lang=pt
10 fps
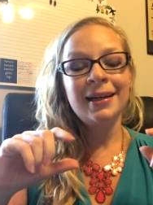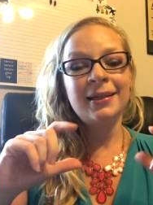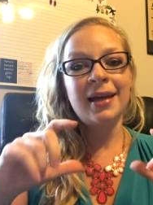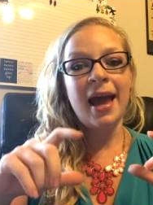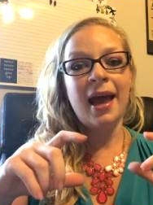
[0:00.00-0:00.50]

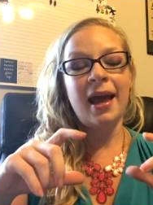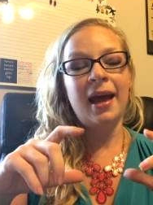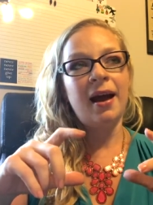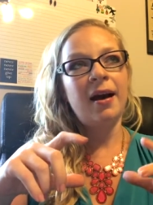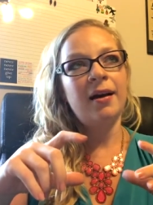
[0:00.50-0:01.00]
que
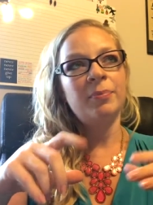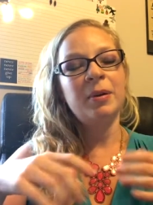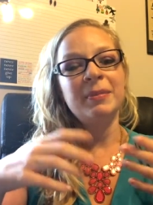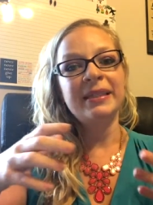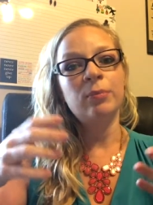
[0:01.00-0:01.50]
é a
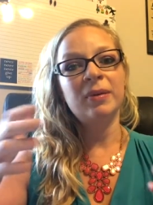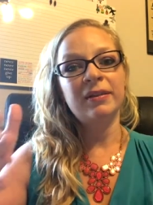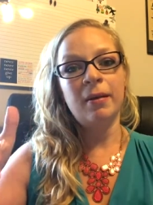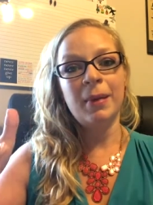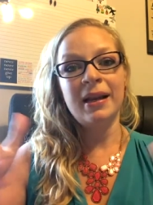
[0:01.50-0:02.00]
permissão para
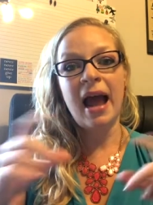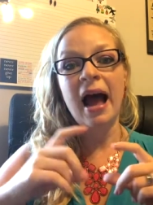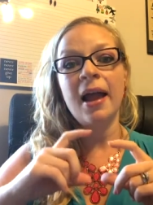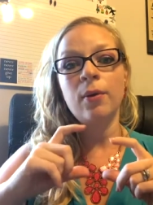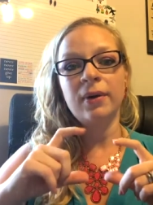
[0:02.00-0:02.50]

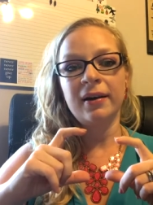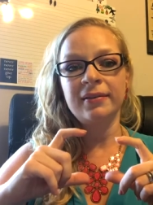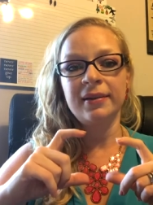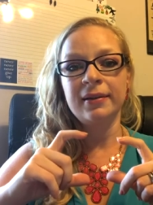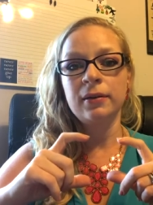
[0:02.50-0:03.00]
trabalhar, é um
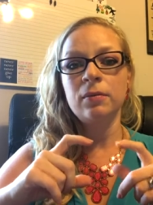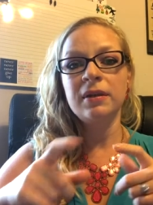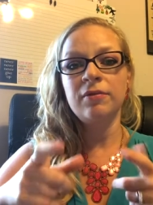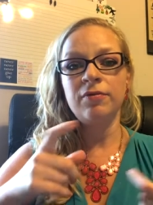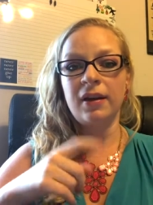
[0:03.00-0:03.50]
cartão
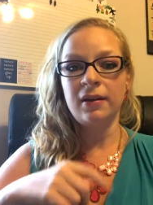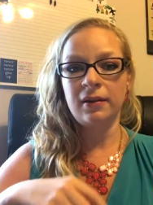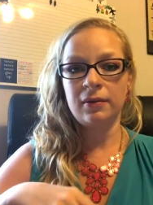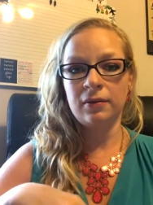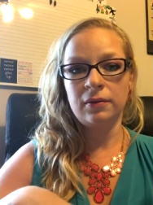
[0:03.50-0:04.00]
que
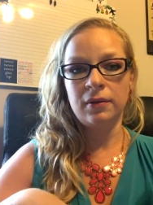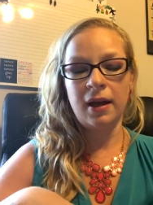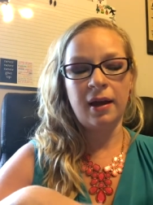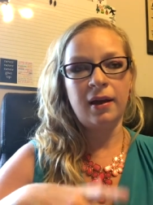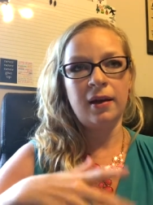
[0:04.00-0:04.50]
vem
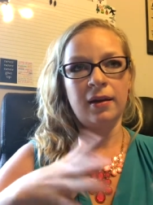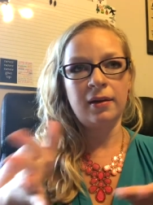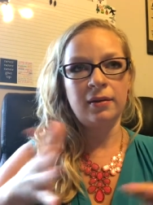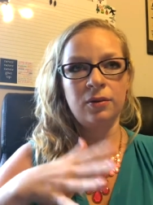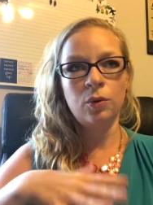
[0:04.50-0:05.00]

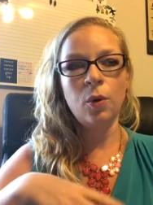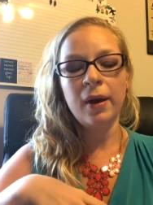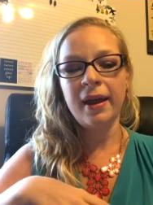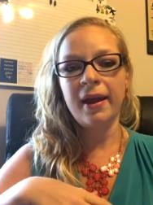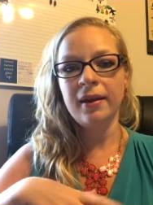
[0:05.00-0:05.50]
é, no
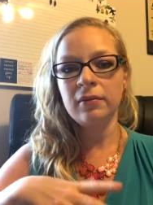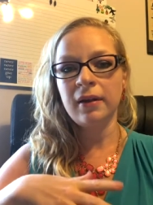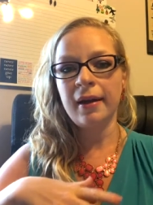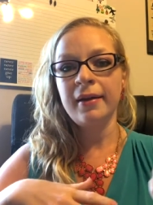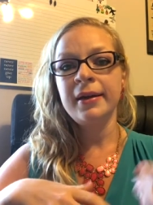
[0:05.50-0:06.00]
correio,
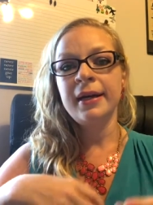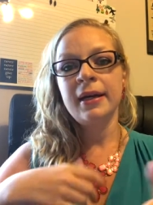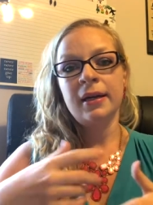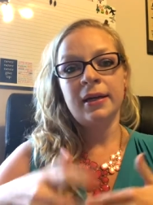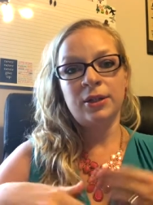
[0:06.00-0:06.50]
né?
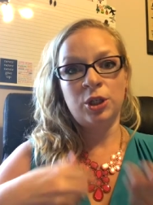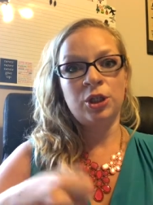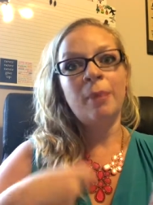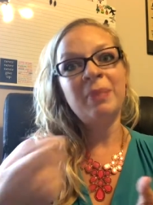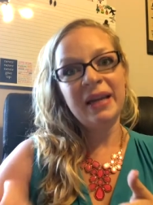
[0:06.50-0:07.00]
A
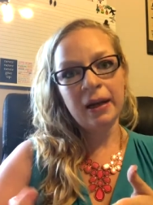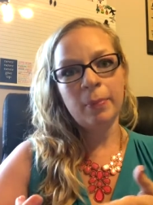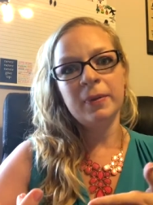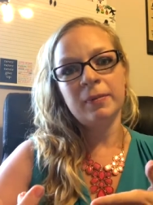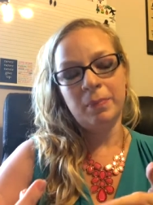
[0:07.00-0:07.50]
gente aplica
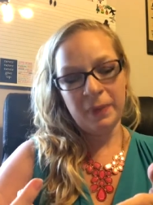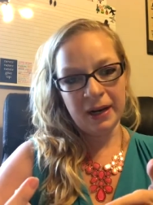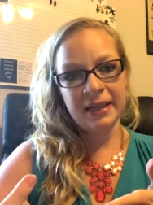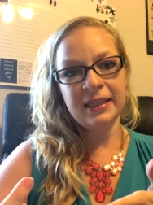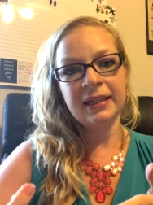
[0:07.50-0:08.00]

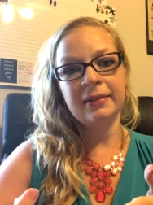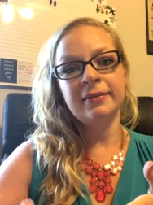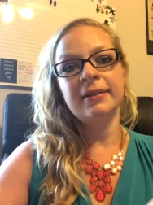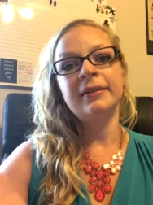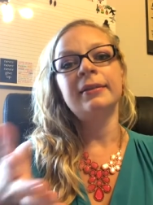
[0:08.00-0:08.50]
para esse
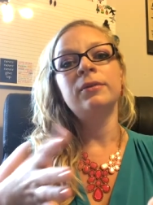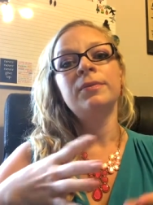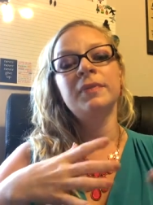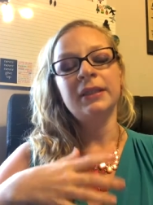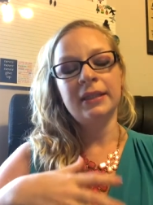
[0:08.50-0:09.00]
cartão,
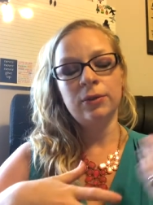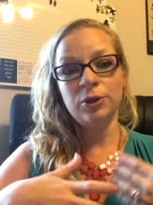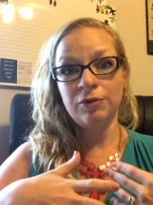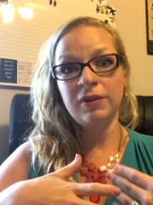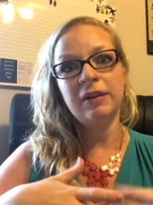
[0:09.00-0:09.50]
então
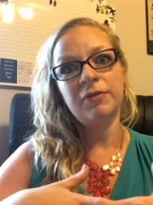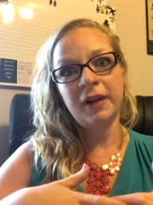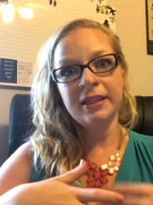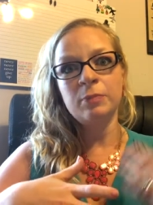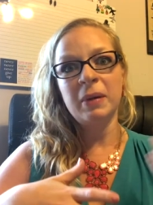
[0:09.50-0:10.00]
tive que
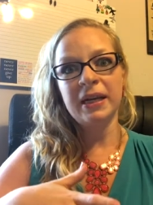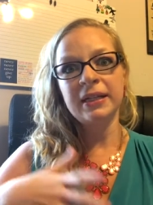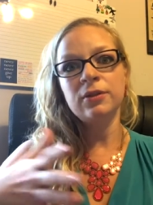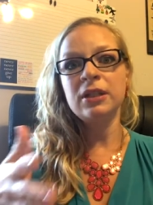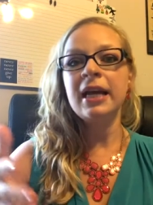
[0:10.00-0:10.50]
ficar
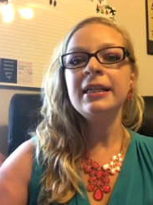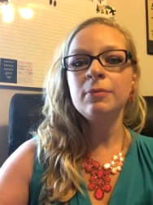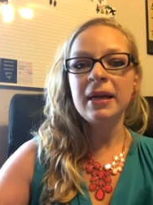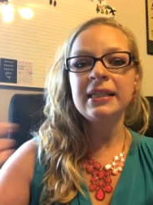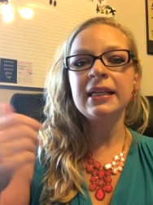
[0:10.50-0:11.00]
esperando seis
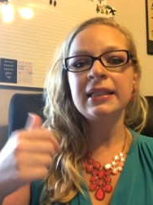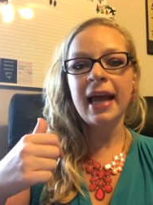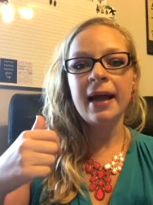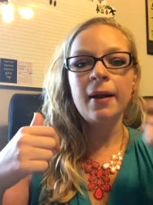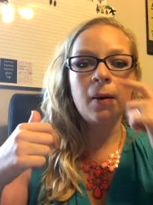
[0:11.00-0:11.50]
meses
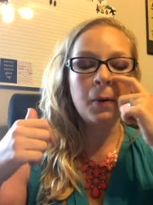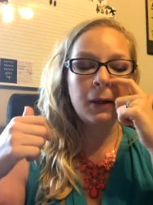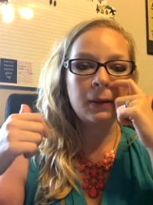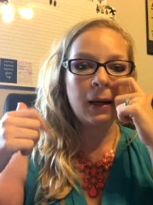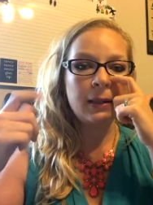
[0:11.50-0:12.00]
até
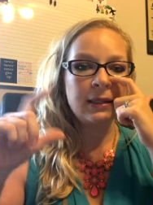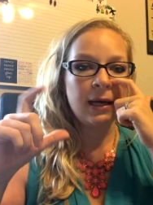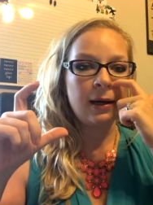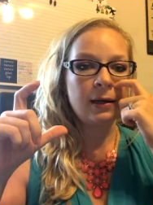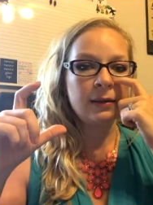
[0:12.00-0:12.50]

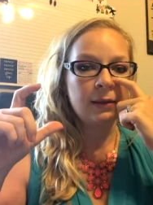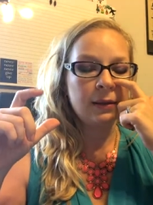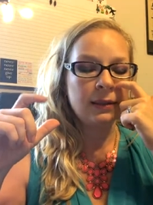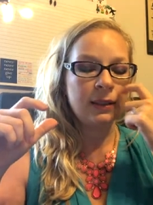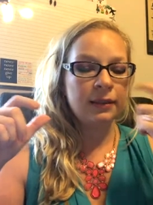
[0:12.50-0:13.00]
essa,
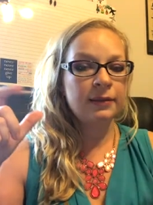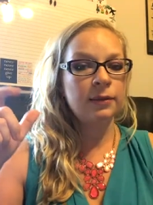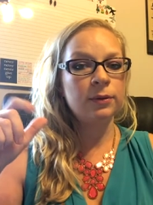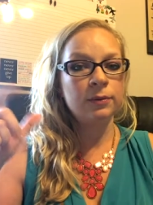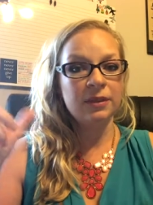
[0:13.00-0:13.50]
esse
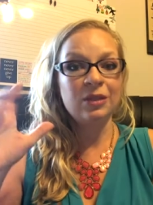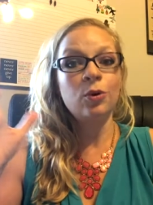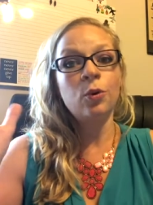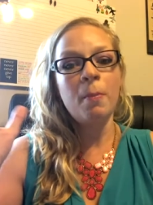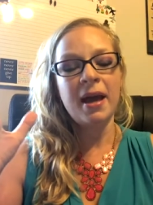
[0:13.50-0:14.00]
cartão, esse
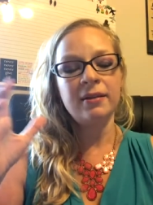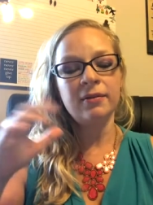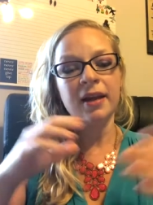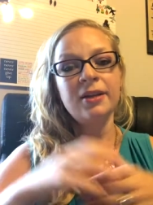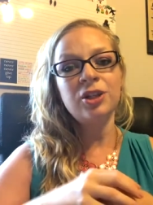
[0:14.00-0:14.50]

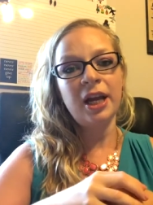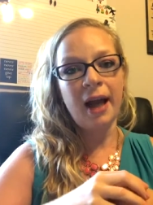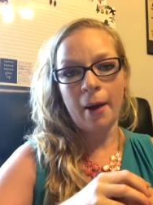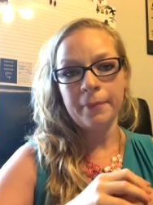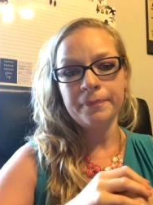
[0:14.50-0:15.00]
documento, né,
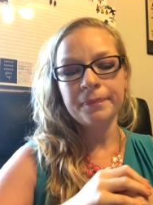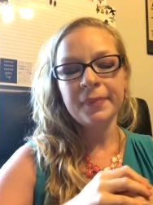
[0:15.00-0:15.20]
chegar.